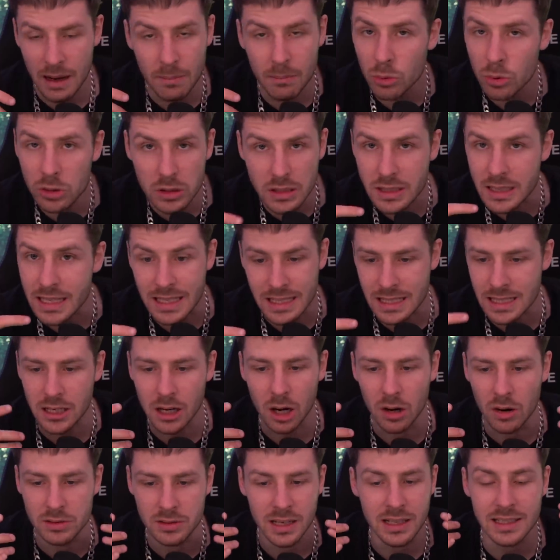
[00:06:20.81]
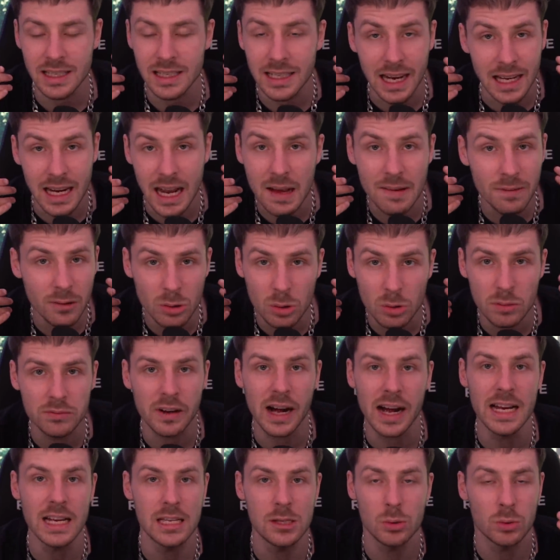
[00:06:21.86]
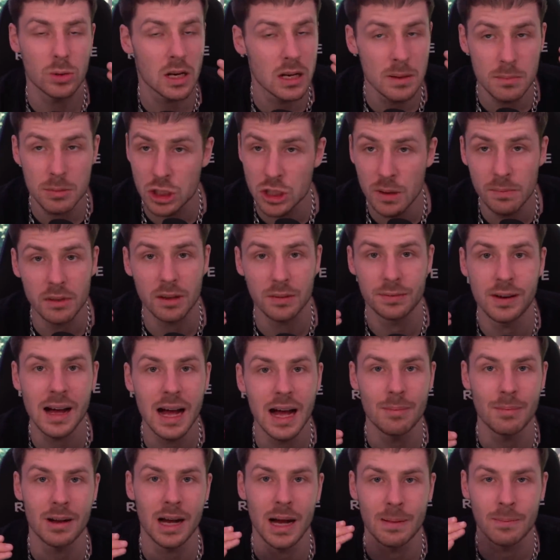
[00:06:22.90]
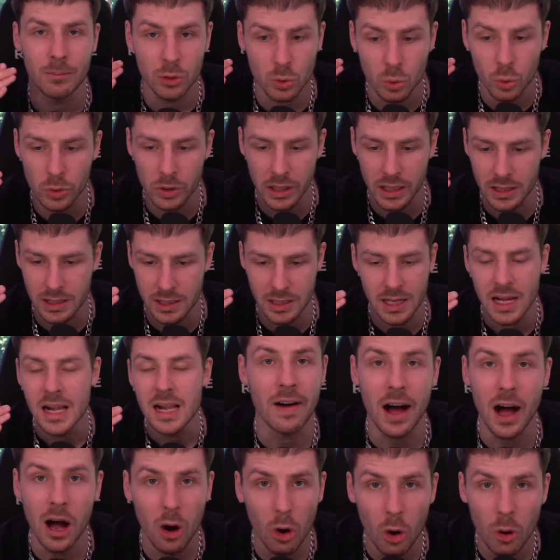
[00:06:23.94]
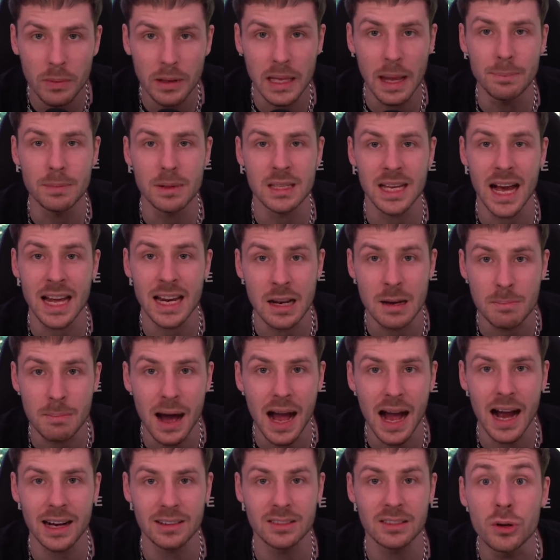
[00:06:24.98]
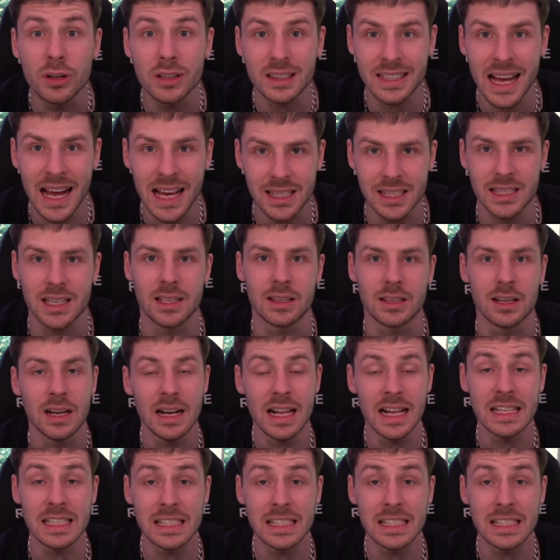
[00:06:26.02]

Da muss nichts drauf drauf sein. Die kann einfach nur weiß oder eine bestimmte Farbe haben und gut ist. Warum gibt es einen Markt für Tassen?